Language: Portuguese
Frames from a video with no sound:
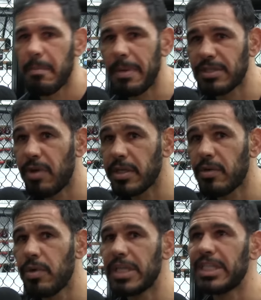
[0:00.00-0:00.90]
O pessoal de
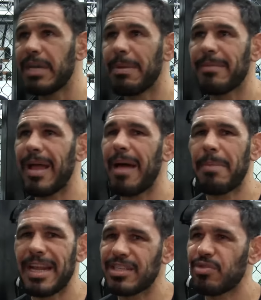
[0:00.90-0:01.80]
Curitiba
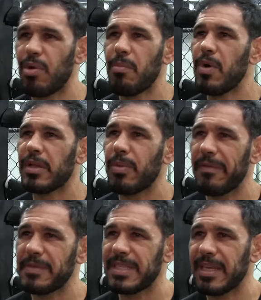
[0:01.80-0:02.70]
abraçou muito o
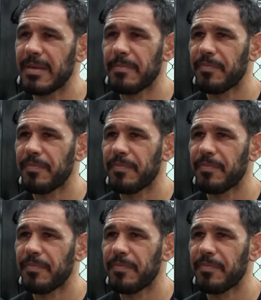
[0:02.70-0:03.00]
UFC.